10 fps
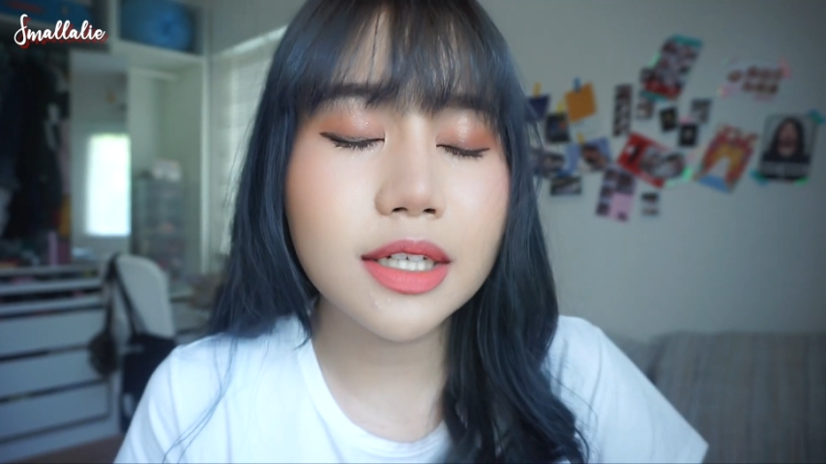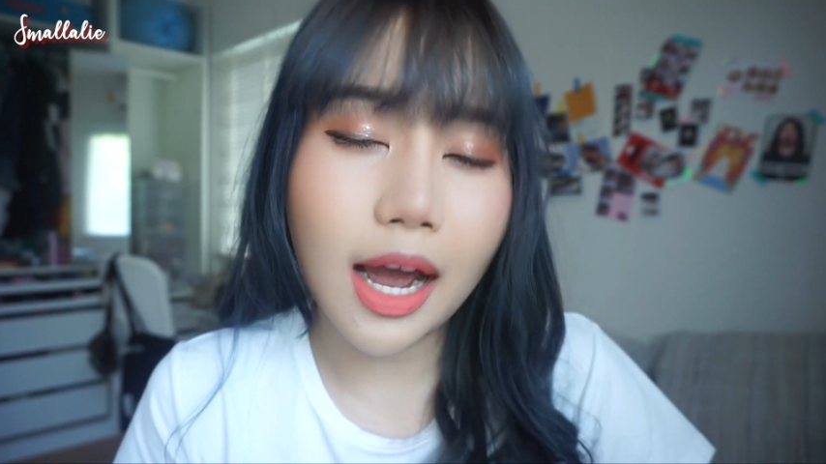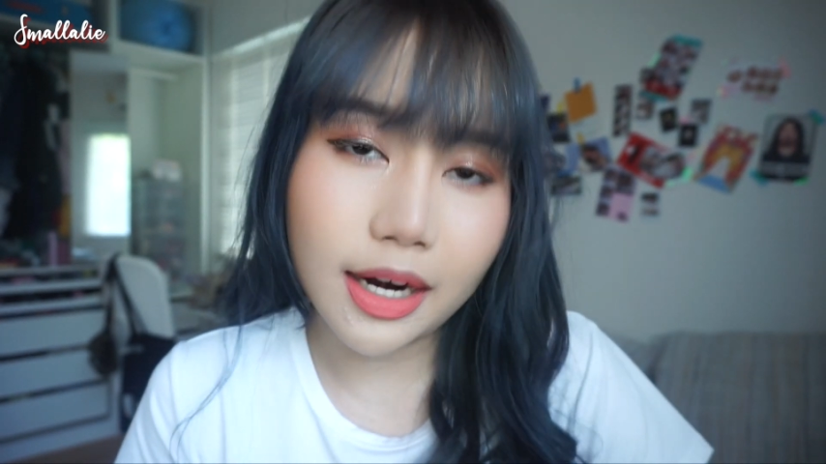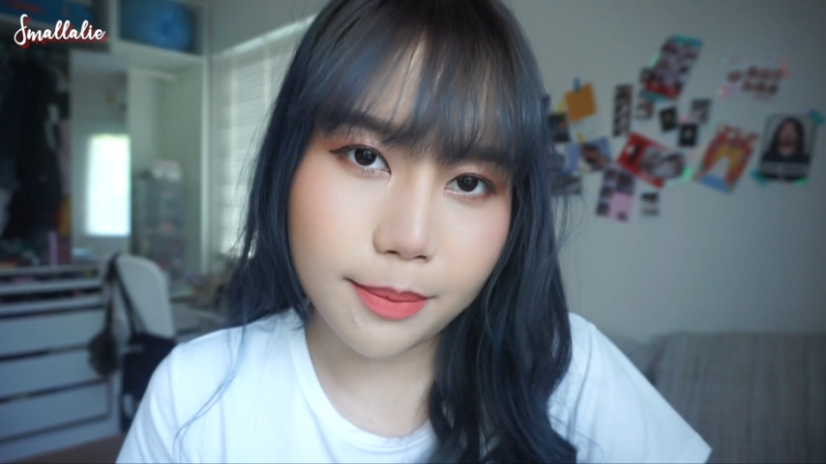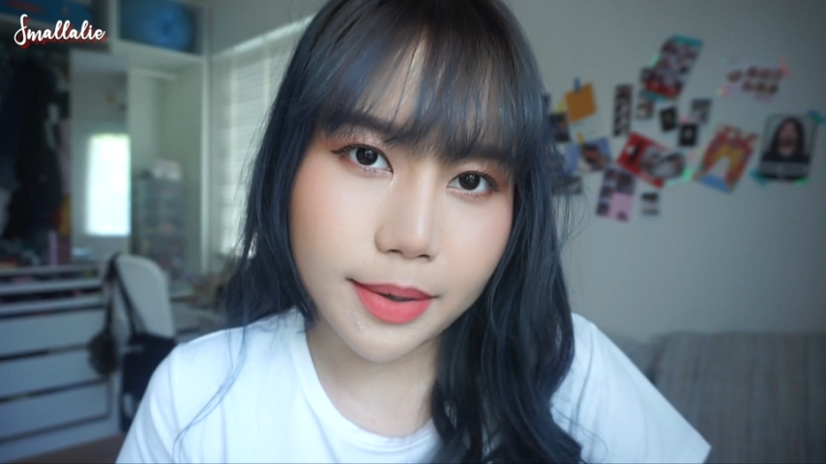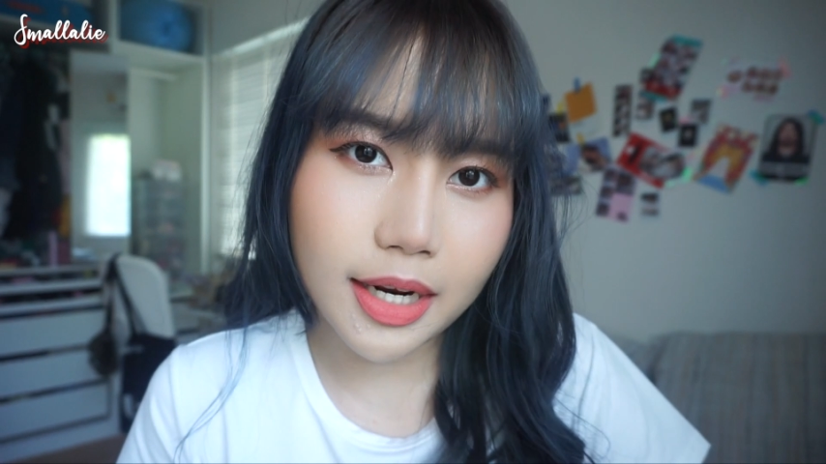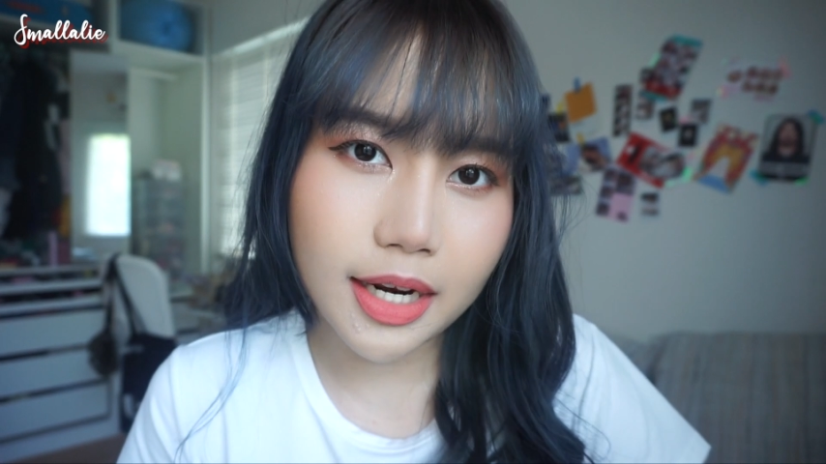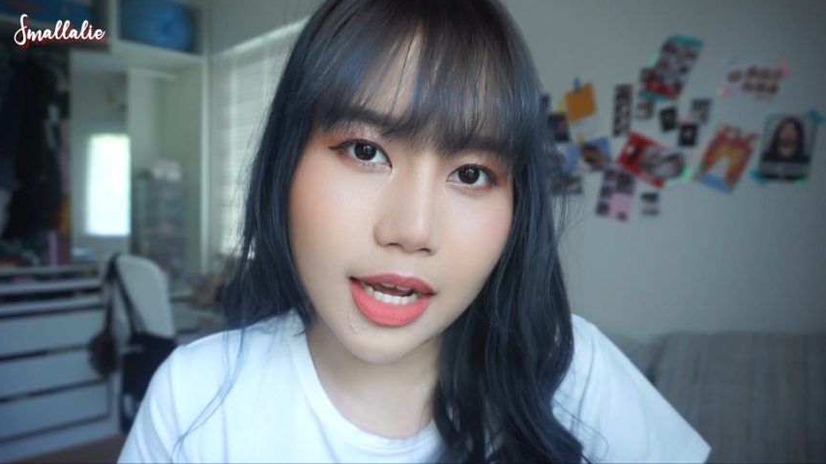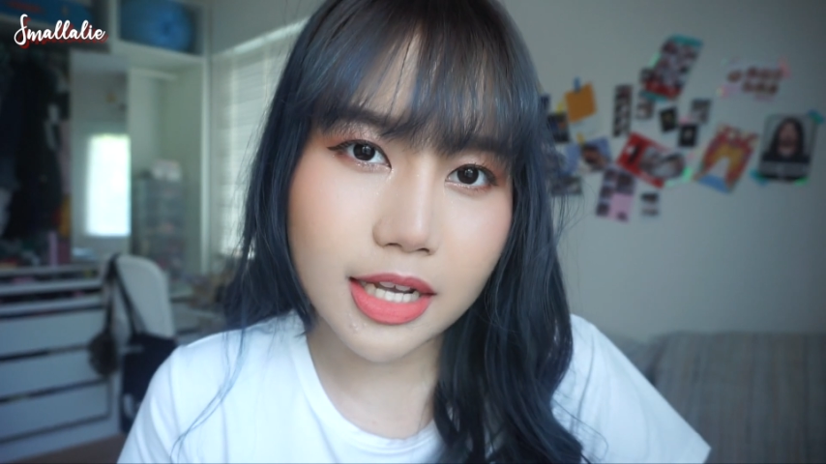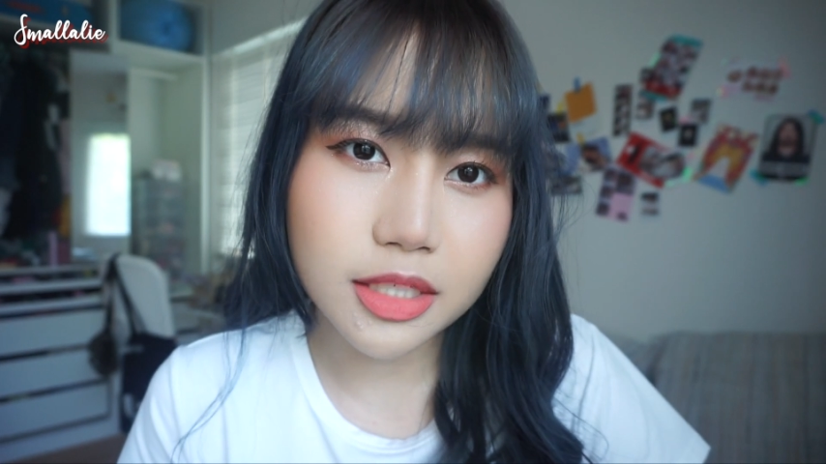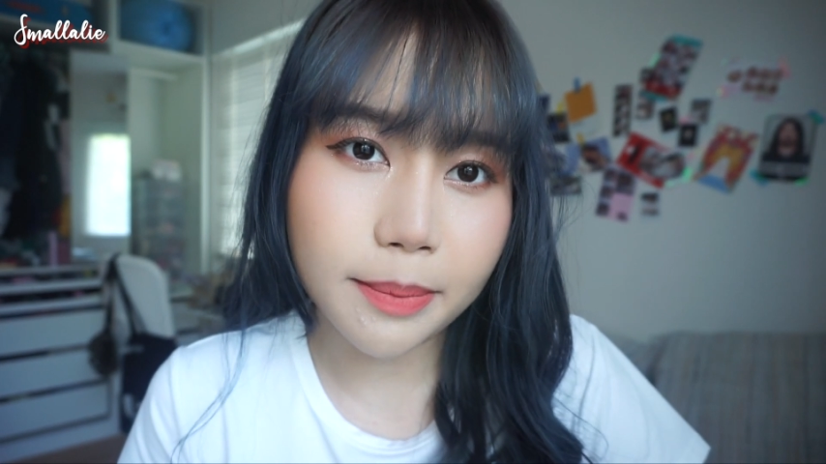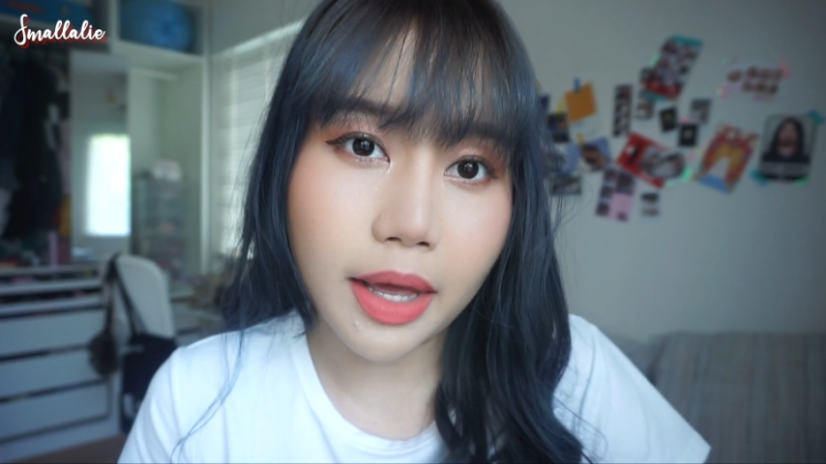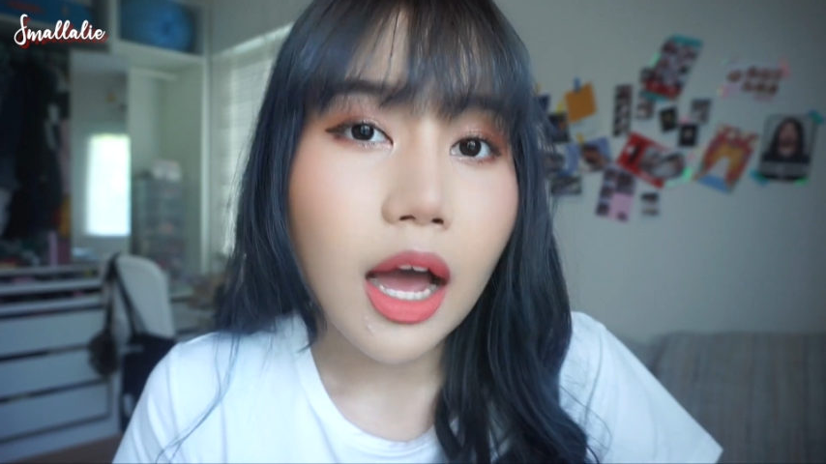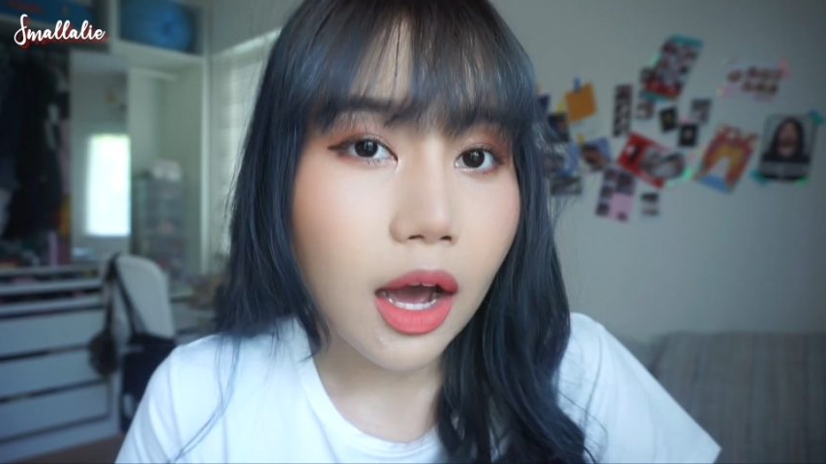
จะดังในประเทศไทยใช่ไหม